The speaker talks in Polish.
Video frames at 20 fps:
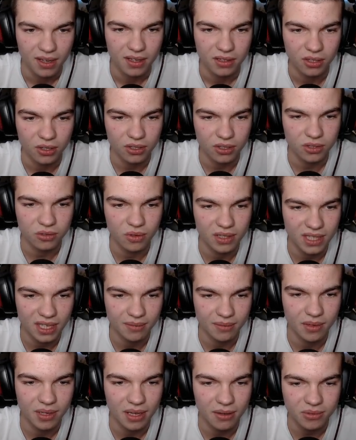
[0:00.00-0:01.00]
to
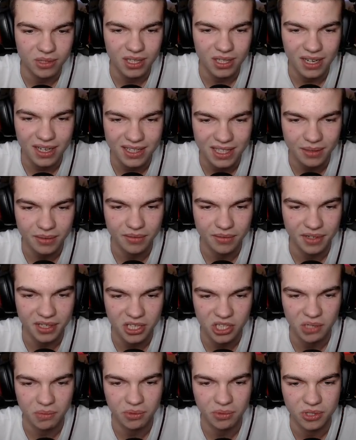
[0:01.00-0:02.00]
odkładamy. Ja mam tyle itemów
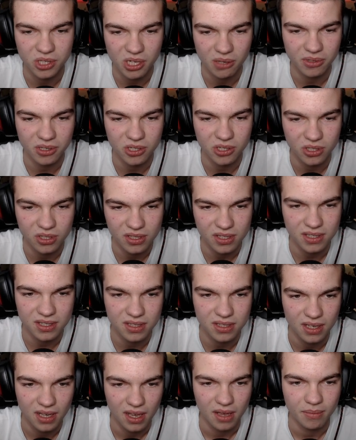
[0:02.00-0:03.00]
jakichś niepotrzebnych, że to
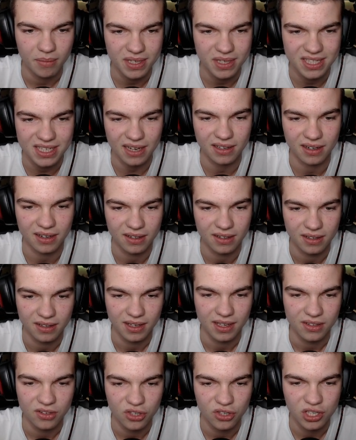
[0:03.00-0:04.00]
jest masakra.
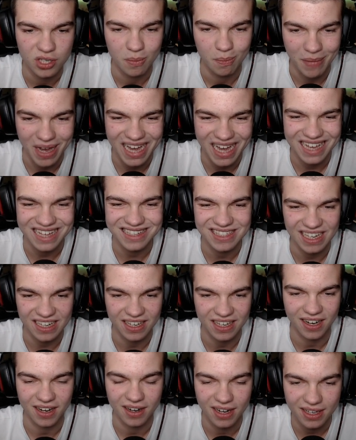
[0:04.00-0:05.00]
To jest
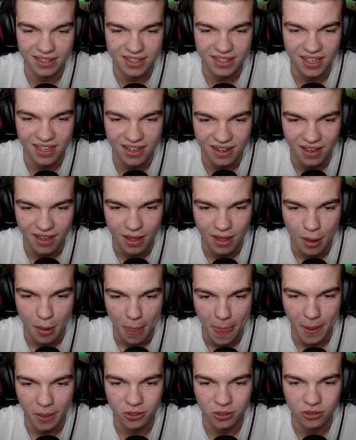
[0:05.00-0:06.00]
masakra. Leder,
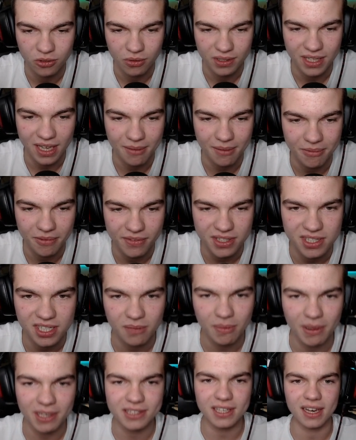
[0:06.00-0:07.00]
to odkładamy, więc
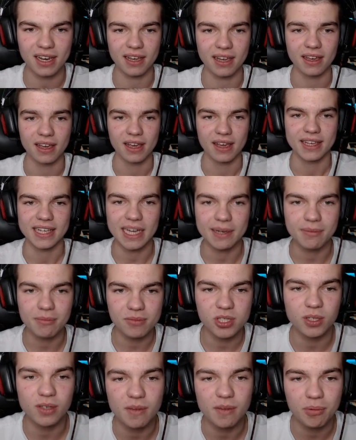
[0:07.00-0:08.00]
chyba tyle. Ja bym
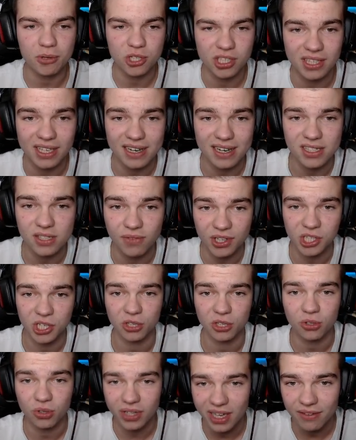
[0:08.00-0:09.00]
sobie poszedł teraz właśnie
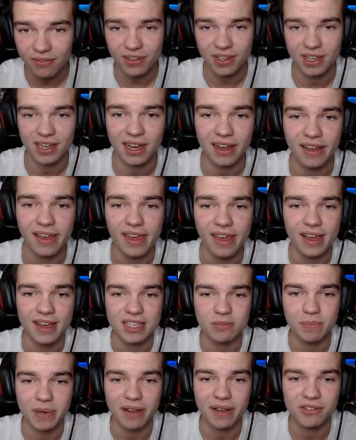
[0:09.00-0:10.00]
do Kejwika,
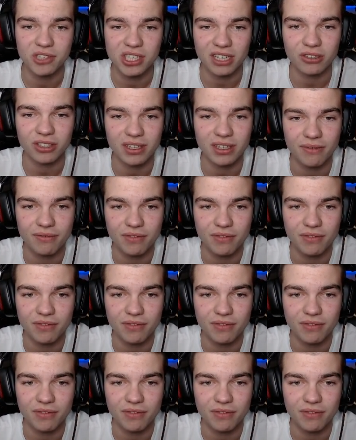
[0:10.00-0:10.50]
sprawdzić jak to tam